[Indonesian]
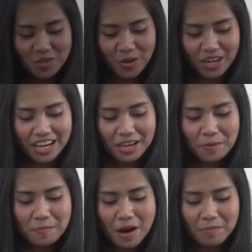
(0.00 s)

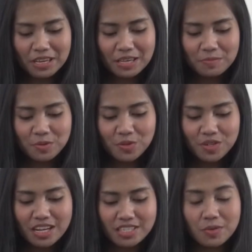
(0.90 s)
sore, Bapak, Ibu,
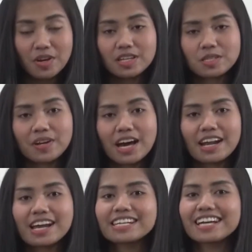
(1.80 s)
dan
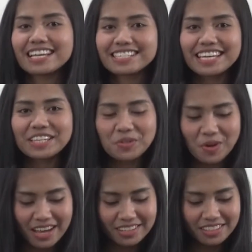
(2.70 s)
saudara-saudara yang dikasihi
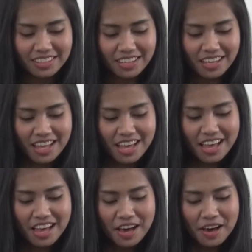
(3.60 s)
Tuhan.
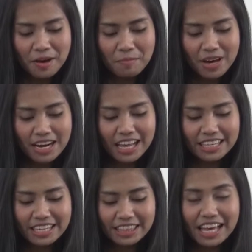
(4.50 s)
Marilah
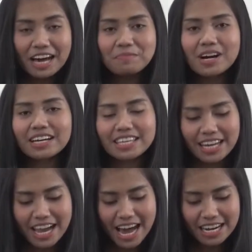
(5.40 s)
kita
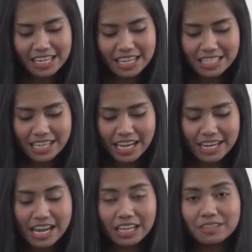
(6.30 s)
mengakhiri hari kerja
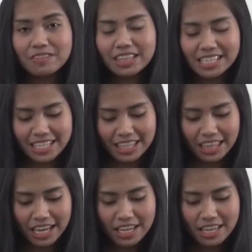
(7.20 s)
dan aktivitas
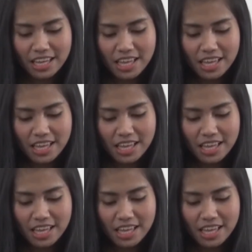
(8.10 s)
kita